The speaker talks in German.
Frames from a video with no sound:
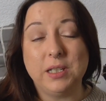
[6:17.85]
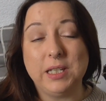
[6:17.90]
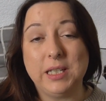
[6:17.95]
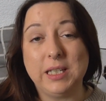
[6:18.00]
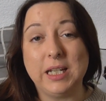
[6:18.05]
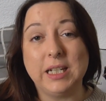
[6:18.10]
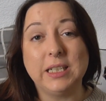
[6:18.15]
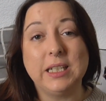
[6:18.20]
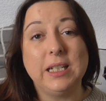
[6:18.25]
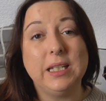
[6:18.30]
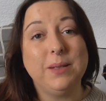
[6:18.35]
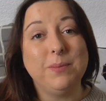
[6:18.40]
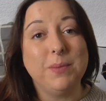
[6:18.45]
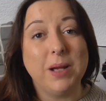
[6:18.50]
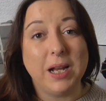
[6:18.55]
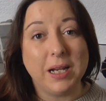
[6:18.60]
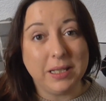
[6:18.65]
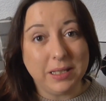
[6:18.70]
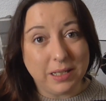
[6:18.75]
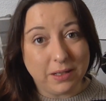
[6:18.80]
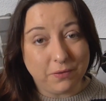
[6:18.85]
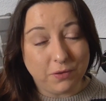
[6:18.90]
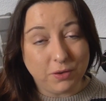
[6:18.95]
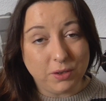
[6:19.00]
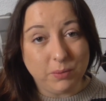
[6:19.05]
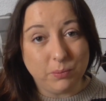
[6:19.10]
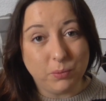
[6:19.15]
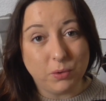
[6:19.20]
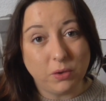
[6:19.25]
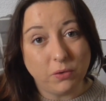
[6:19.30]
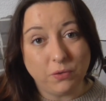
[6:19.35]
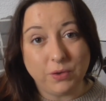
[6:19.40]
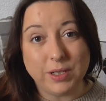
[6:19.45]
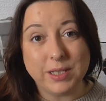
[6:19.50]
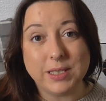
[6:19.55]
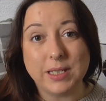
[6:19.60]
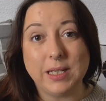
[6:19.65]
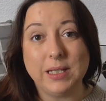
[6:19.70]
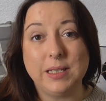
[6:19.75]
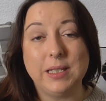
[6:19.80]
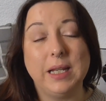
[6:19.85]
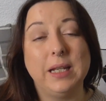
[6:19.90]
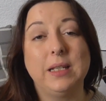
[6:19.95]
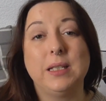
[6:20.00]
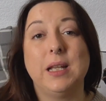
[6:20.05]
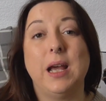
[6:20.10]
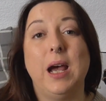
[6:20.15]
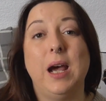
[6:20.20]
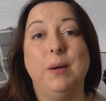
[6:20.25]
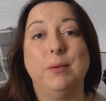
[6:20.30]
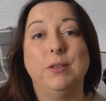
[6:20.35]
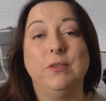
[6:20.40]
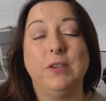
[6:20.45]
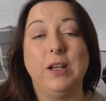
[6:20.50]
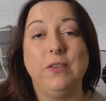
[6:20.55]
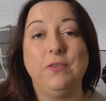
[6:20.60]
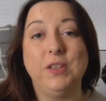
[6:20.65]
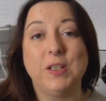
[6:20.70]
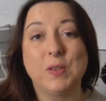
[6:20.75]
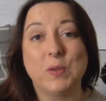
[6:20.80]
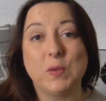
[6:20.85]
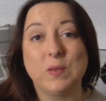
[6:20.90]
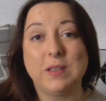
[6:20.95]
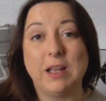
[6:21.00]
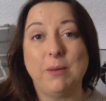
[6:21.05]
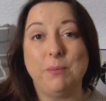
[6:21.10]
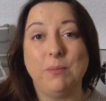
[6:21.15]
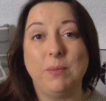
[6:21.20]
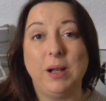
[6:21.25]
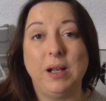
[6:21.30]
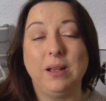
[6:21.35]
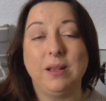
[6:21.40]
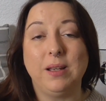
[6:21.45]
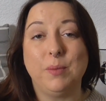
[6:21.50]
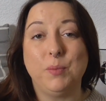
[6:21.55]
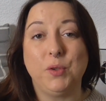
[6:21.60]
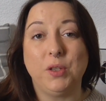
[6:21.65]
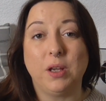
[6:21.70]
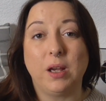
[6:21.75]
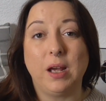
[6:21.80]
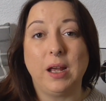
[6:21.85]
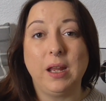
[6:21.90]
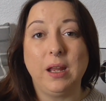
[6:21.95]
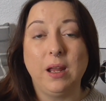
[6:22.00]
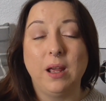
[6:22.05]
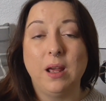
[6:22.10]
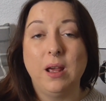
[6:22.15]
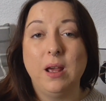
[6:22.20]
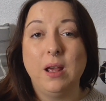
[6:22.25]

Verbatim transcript: die ich dank der lieben Anja von den Bookfriends entdeckt habe, weil wir zusammen mal in der Bücherei,